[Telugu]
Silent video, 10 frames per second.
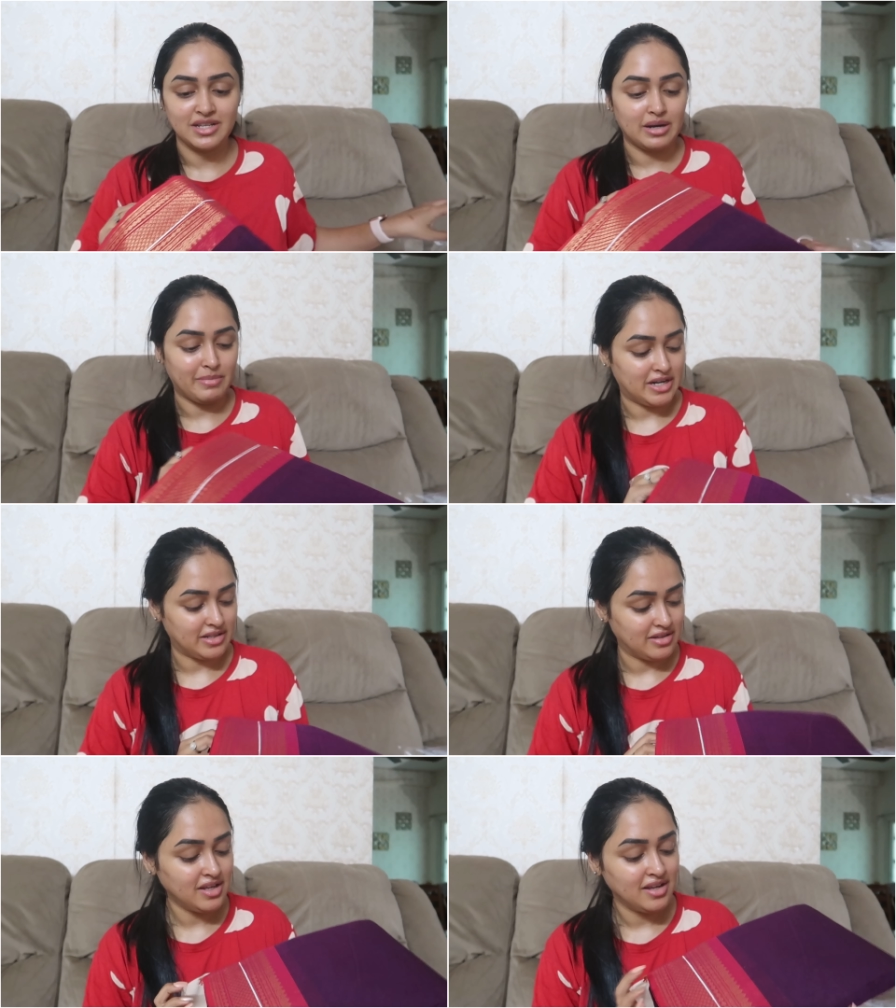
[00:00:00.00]
చేశాను అనమాట
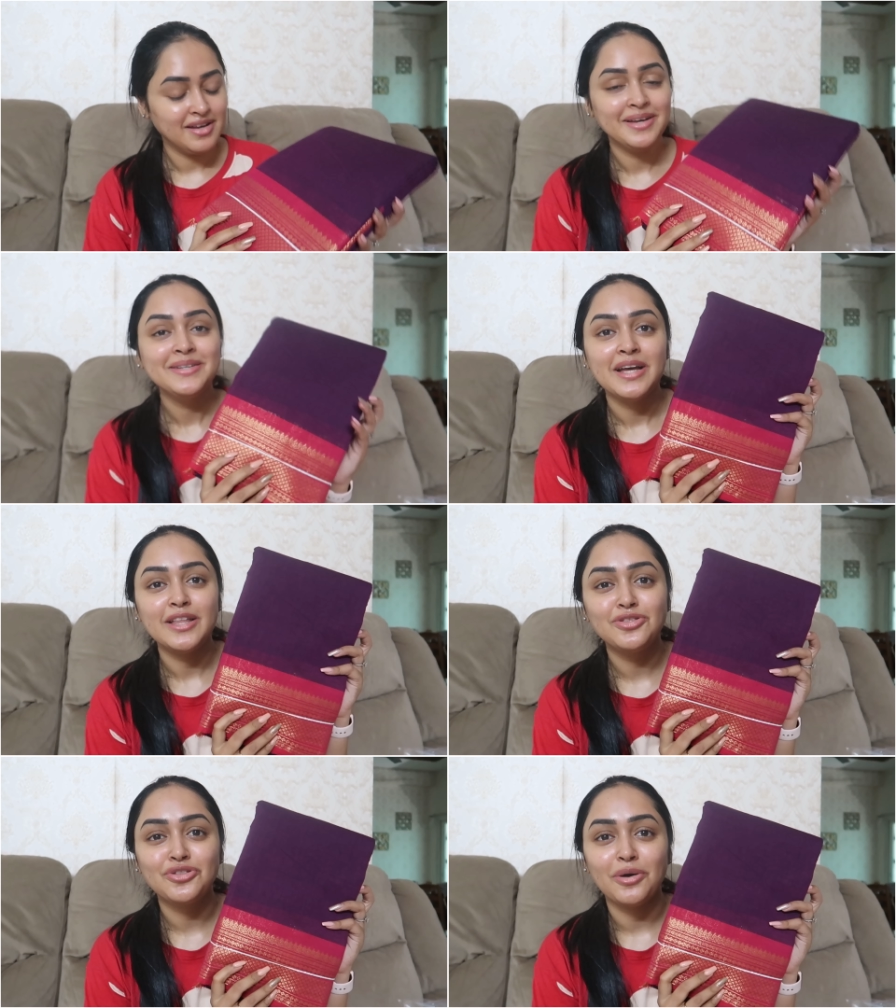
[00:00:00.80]
ఇది
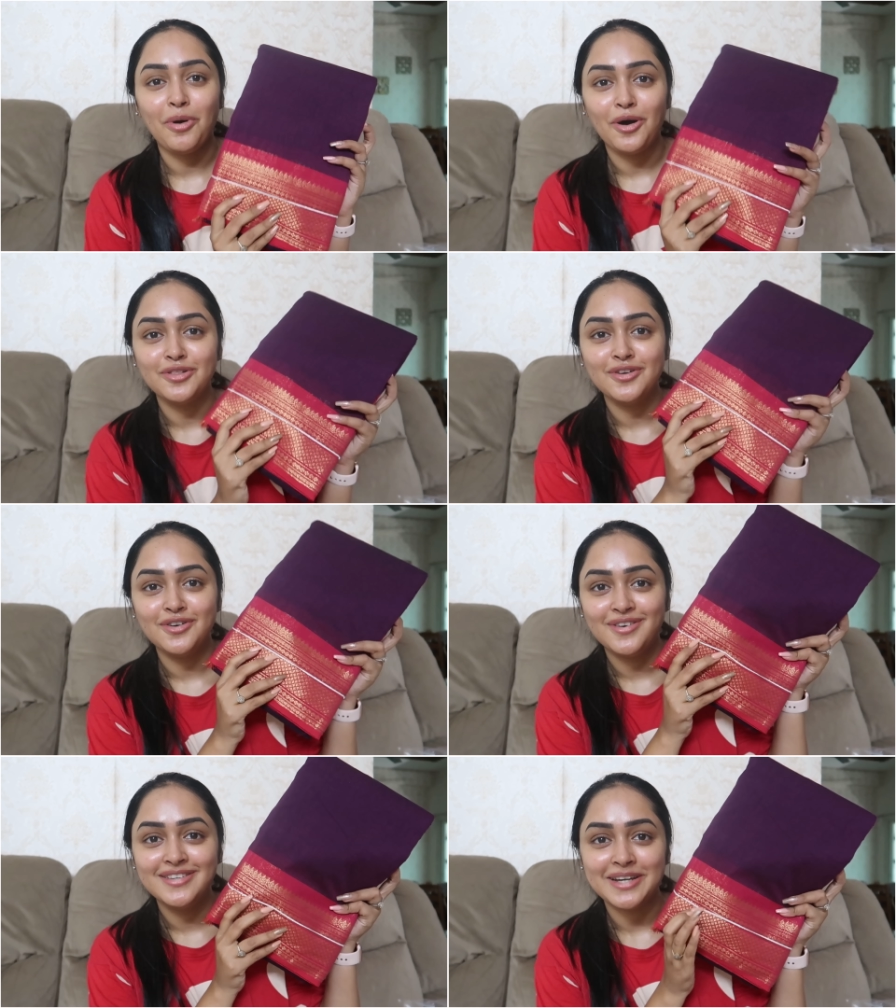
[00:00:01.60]
ఎంత
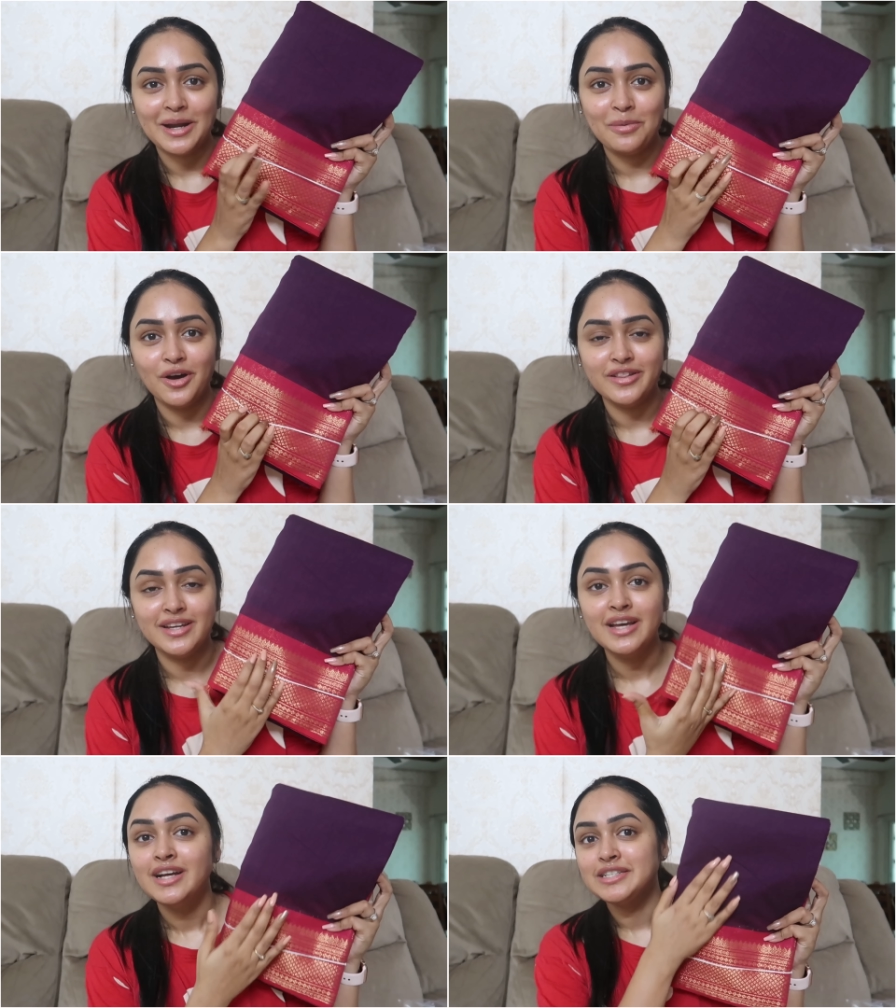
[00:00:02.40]
బాగుందో చాలా
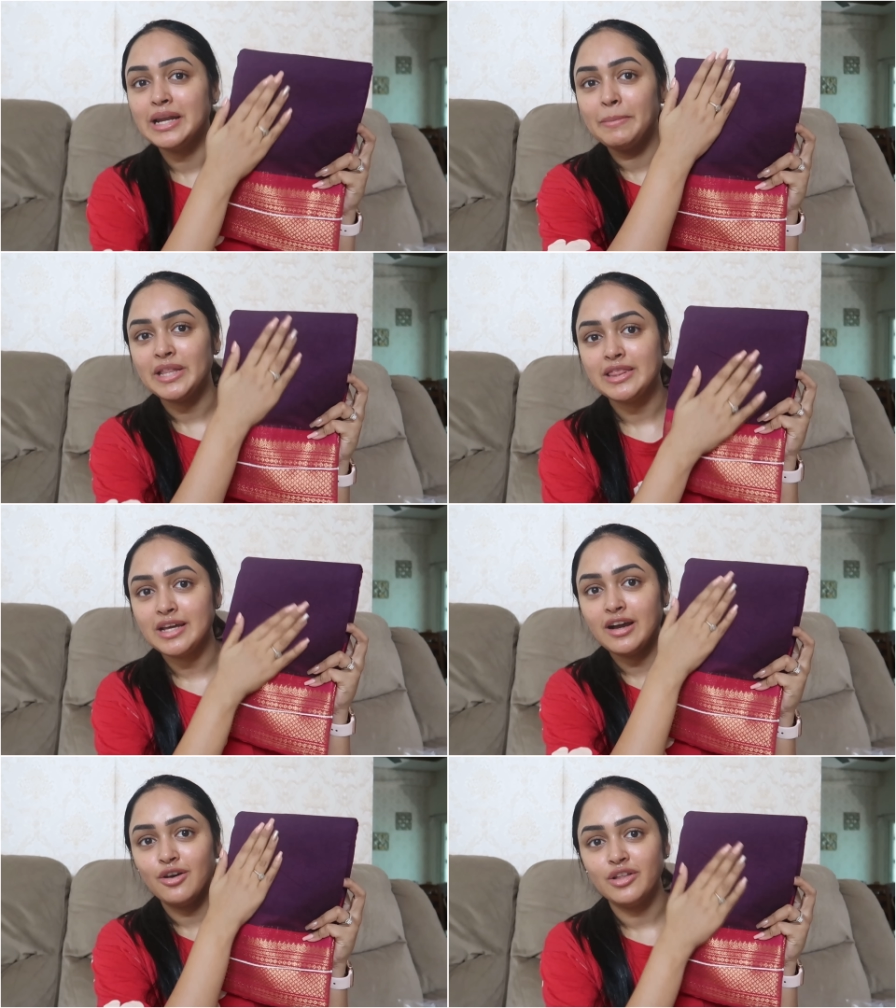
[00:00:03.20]
బాగుంది చాలా
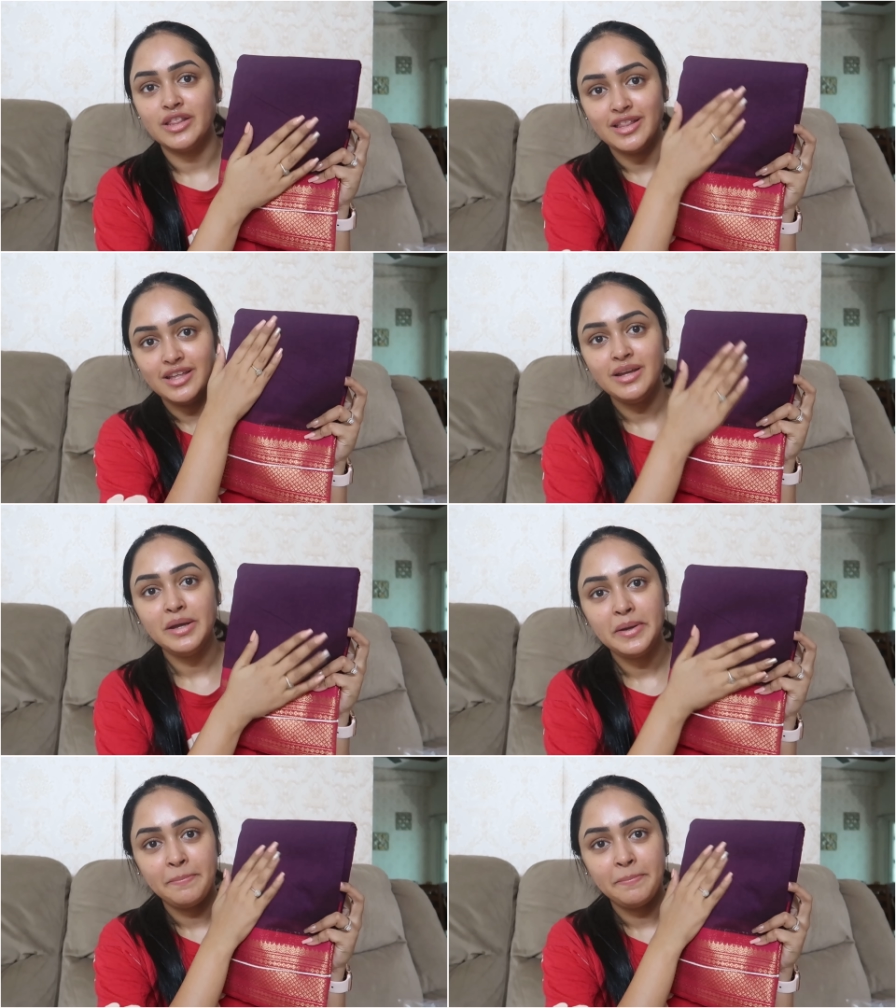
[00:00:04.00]
మెత్తగా ఉంది ఇది